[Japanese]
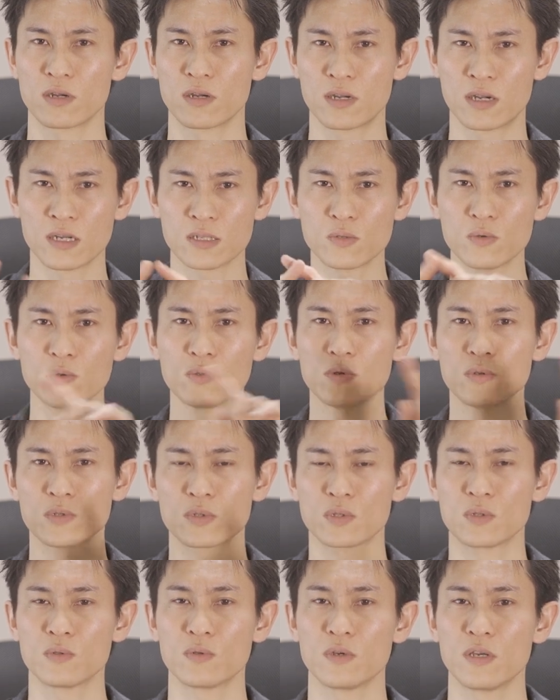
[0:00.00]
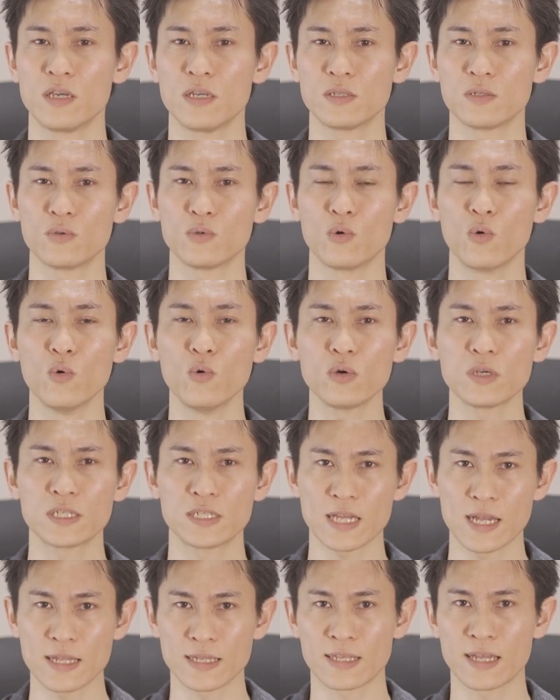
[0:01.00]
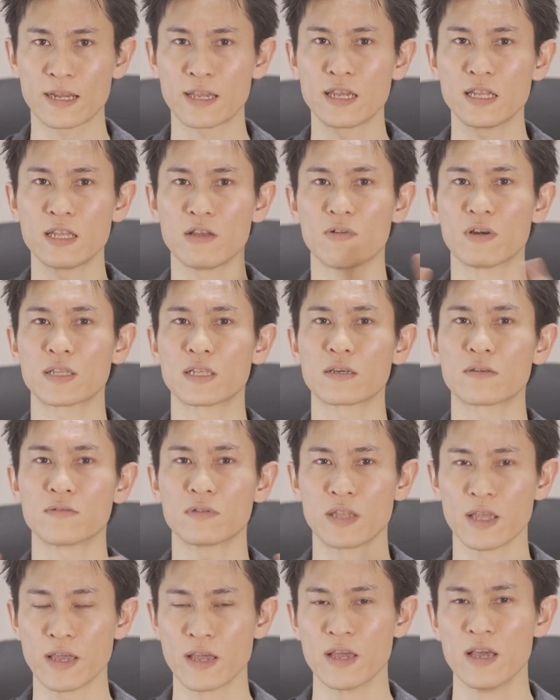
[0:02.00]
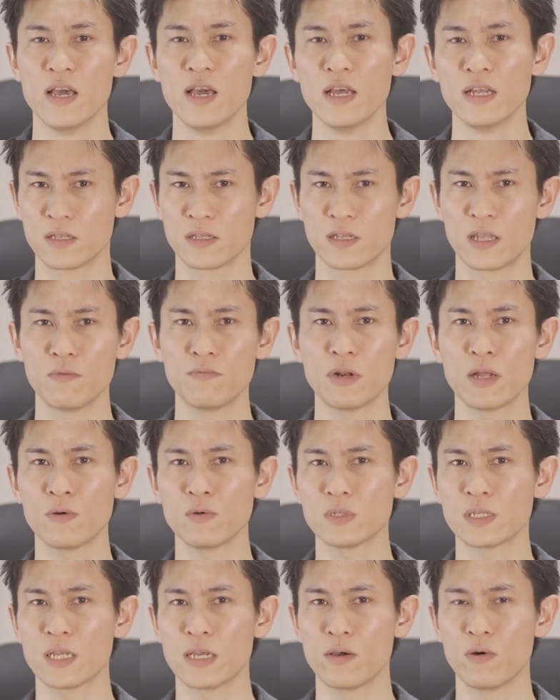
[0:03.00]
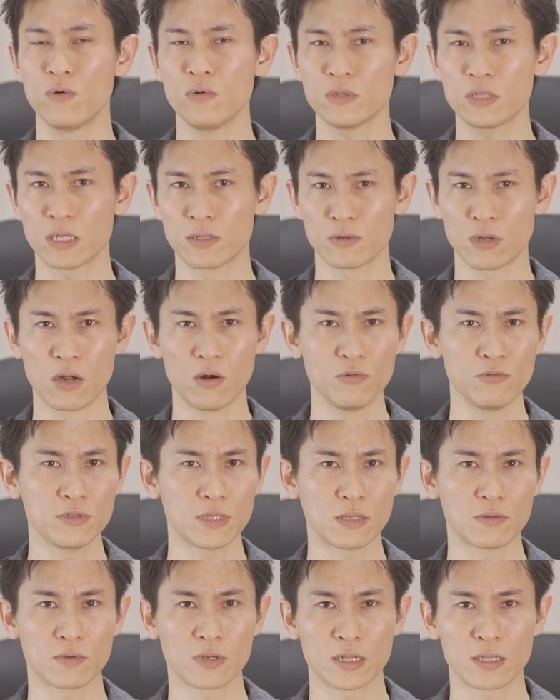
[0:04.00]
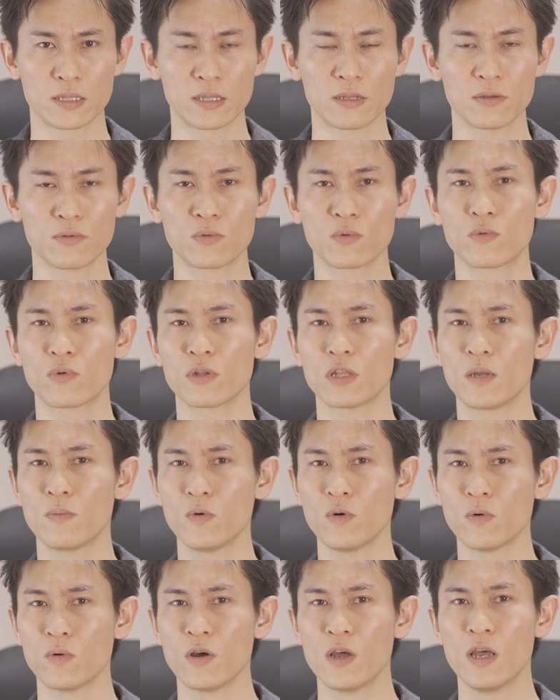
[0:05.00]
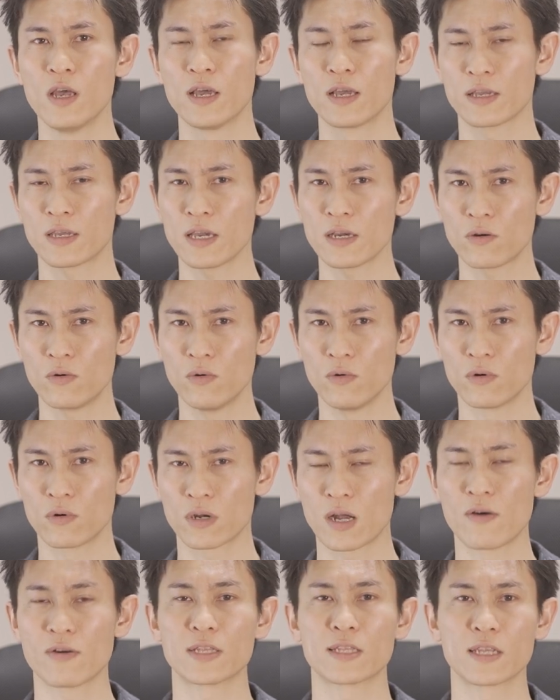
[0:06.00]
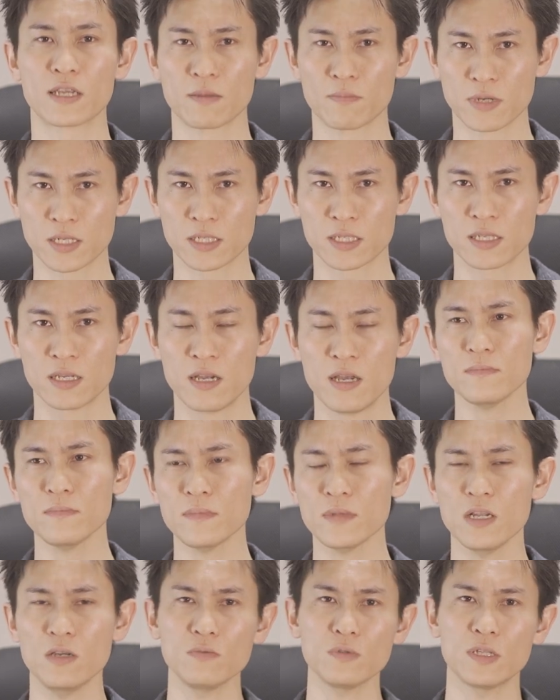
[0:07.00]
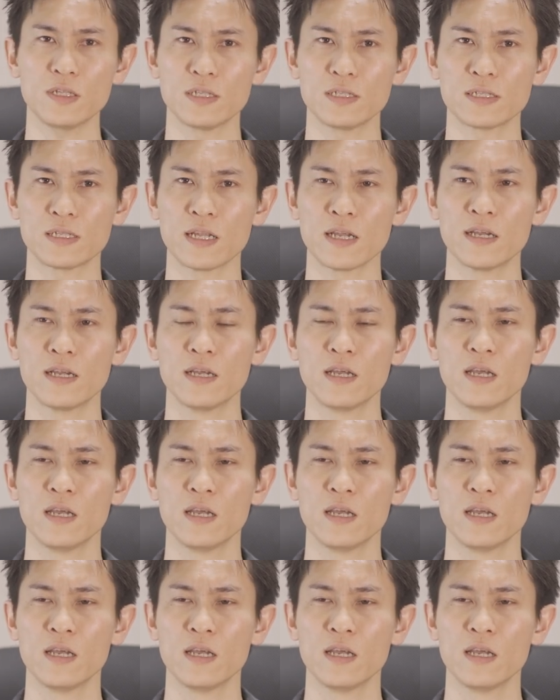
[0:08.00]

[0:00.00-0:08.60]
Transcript: 画像のその映像の大きさだけではなくて手ブレ補正オンなのかオフなのかっていうところでも結構変わってきます。なのでですね、